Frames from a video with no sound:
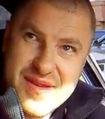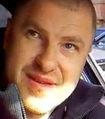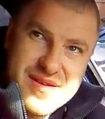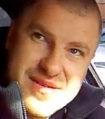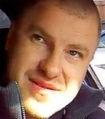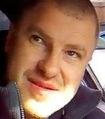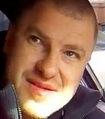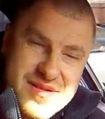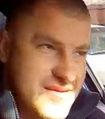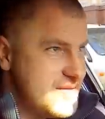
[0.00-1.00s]
Когда с вами
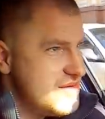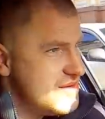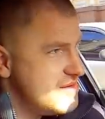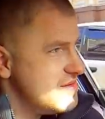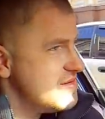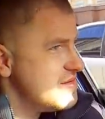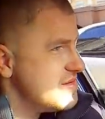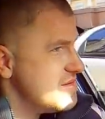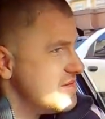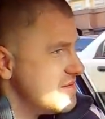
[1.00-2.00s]
по-людски, тоже
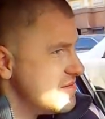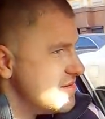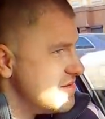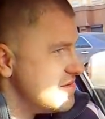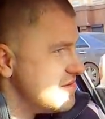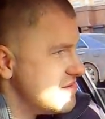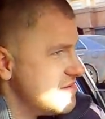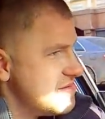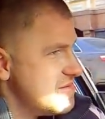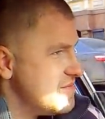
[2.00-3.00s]
ни, ни камер,
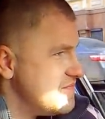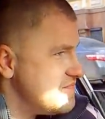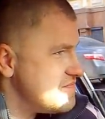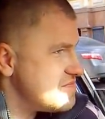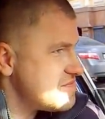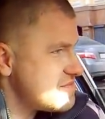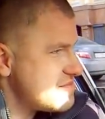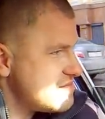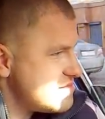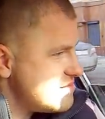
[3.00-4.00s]
ничего нет, поэтому всегда
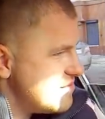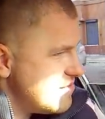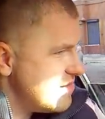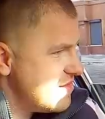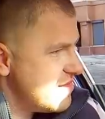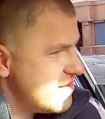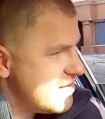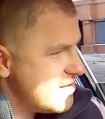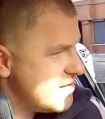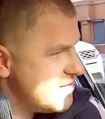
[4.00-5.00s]
надо по-человечески. Я считаю,
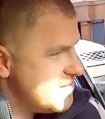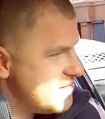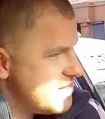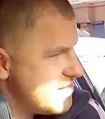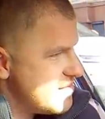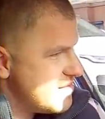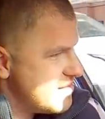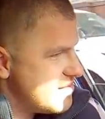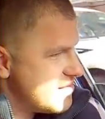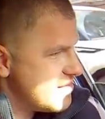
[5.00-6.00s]
что нужно
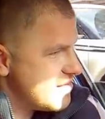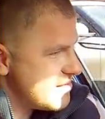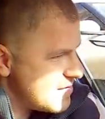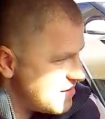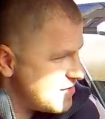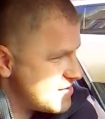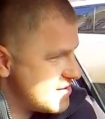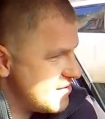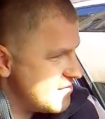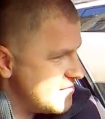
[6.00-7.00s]
по-человечески.
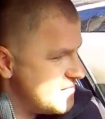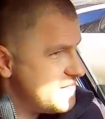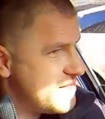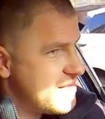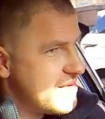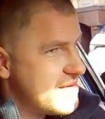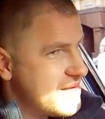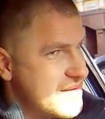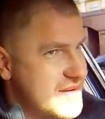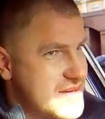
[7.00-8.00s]
Поэтому вот так вот как
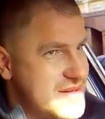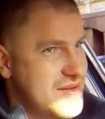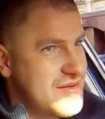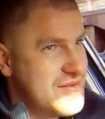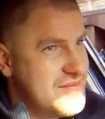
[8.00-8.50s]
бы. Красава.